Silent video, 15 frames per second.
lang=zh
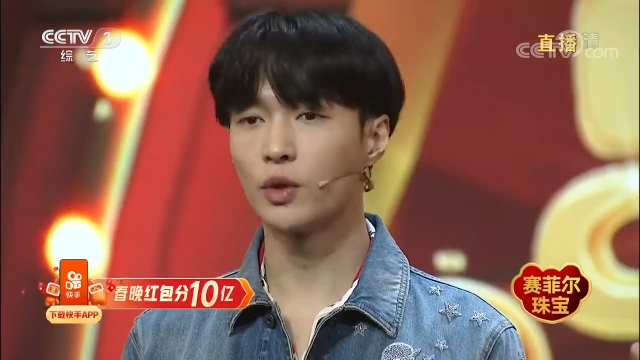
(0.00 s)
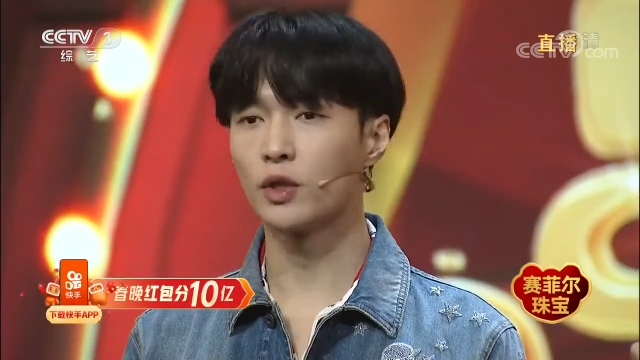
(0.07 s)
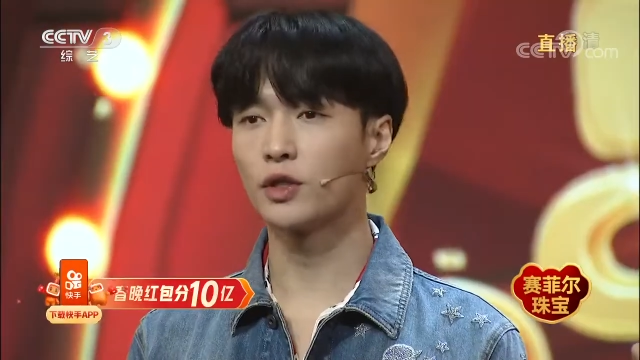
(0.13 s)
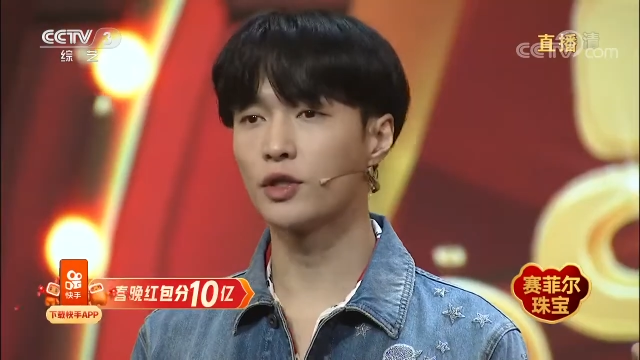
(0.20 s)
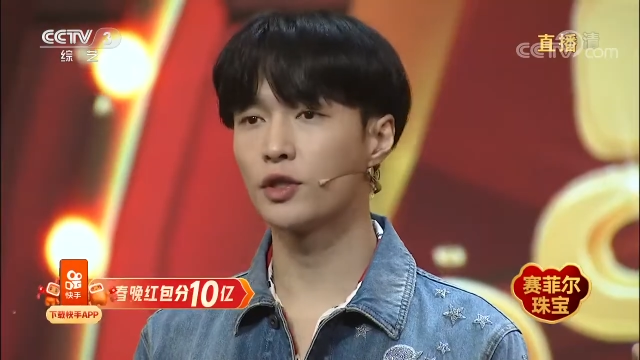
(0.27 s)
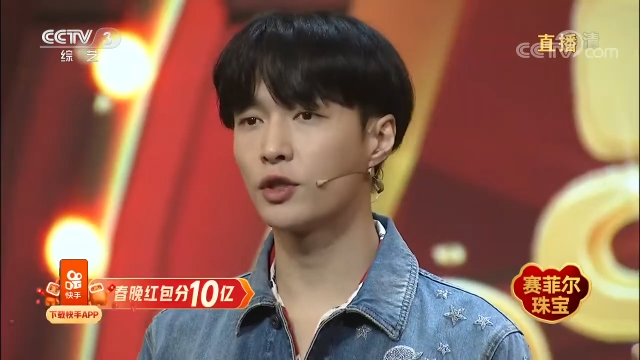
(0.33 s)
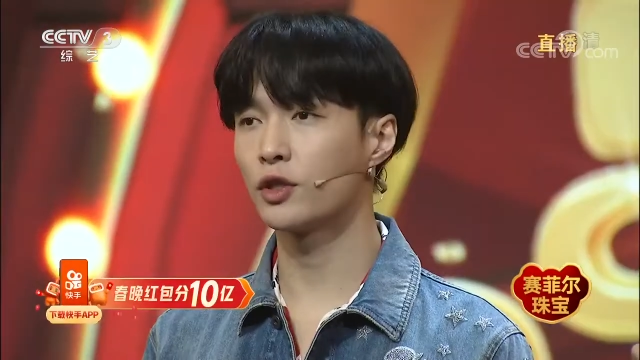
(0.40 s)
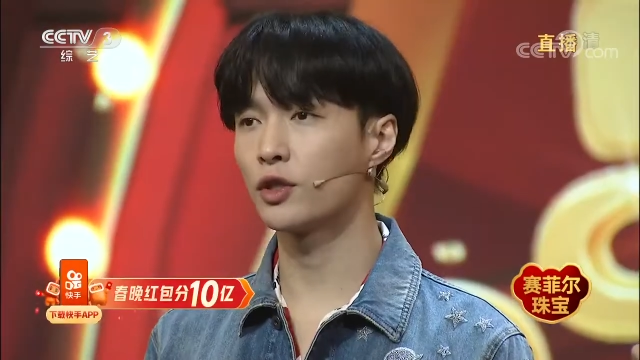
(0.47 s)
望
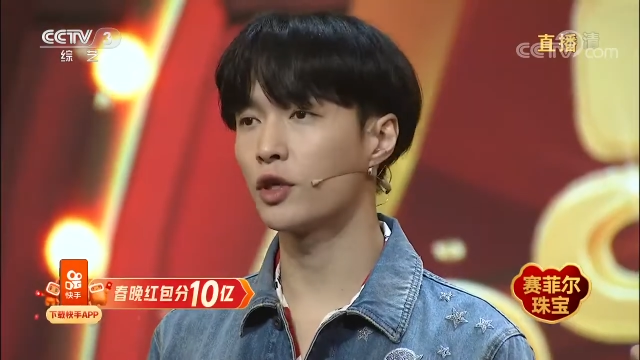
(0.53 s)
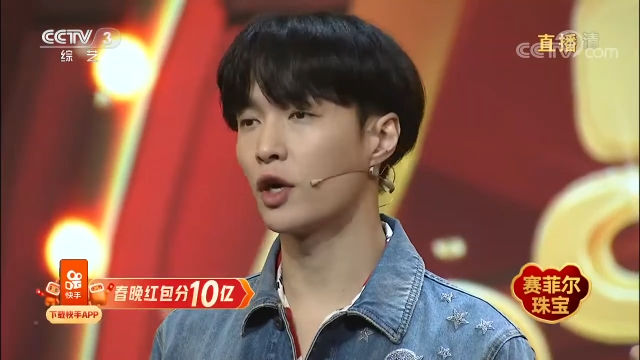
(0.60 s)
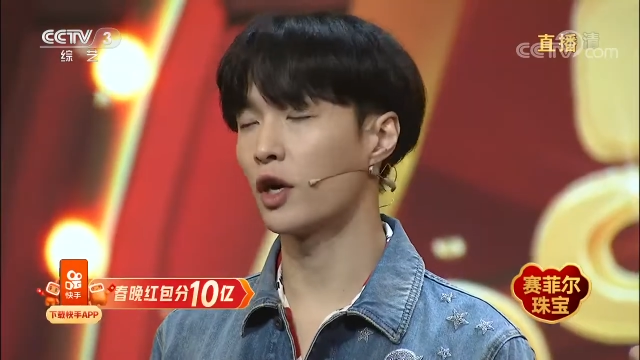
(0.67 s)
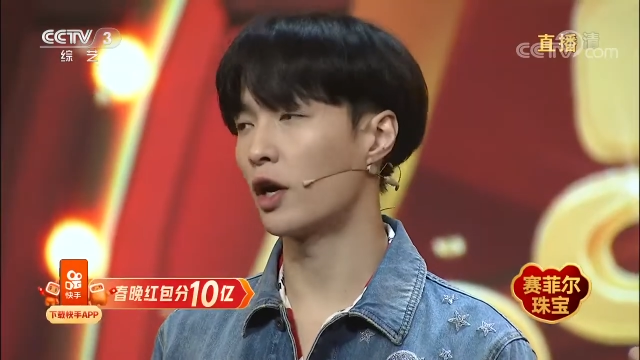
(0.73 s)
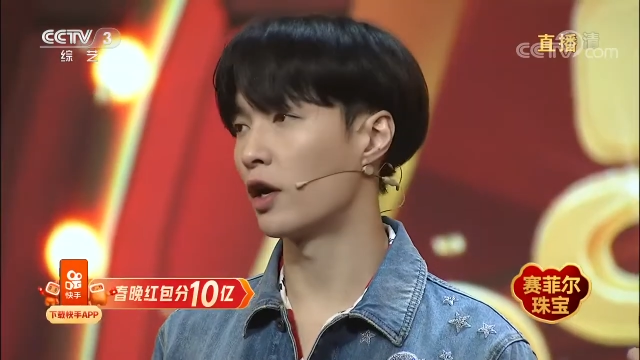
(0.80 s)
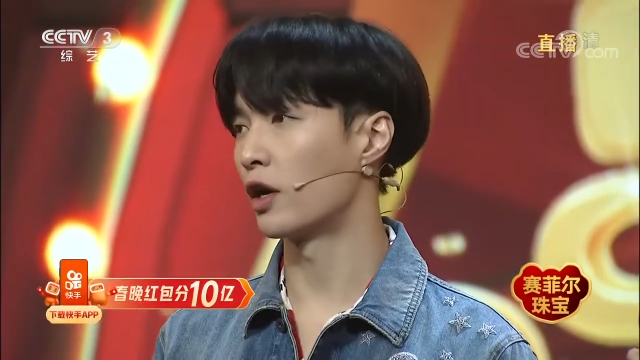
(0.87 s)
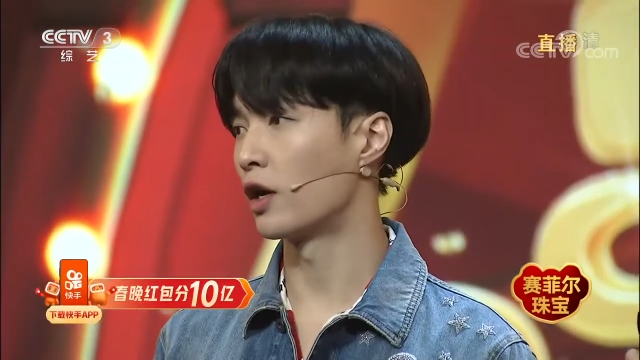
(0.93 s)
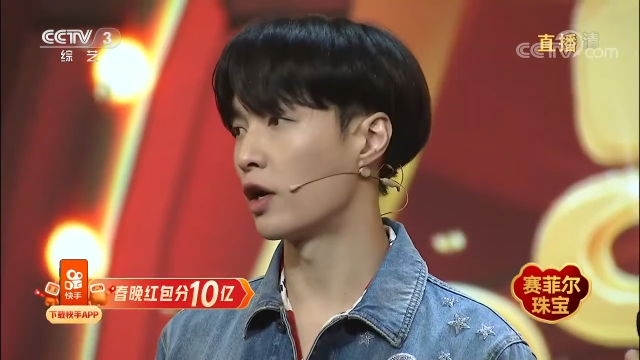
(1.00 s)
这次
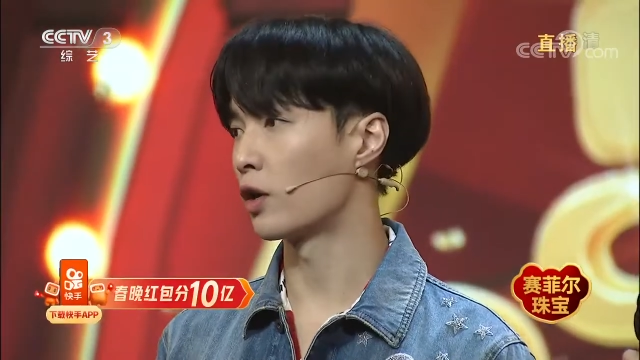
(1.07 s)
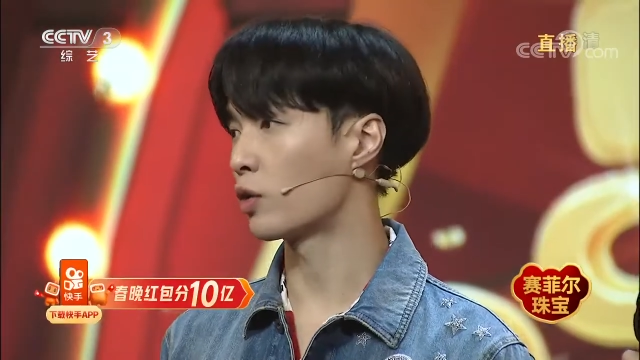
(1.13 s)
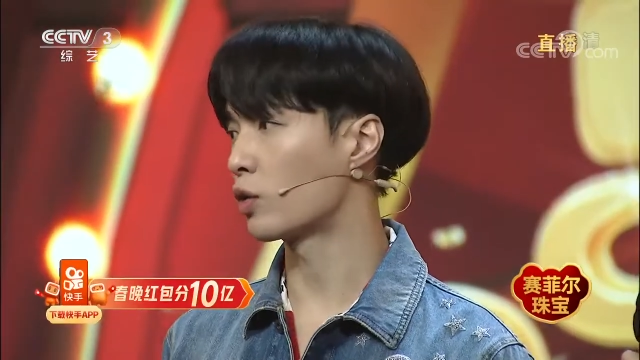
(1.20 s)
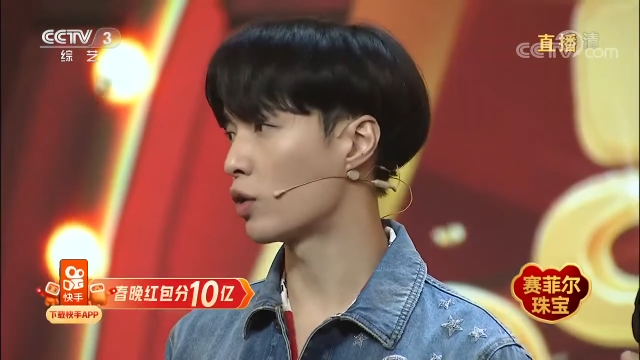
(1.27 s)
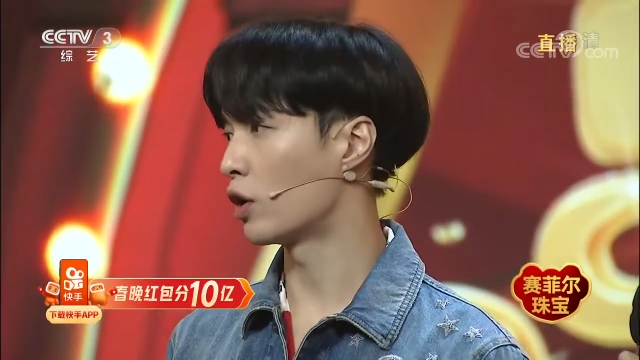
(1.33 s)
呃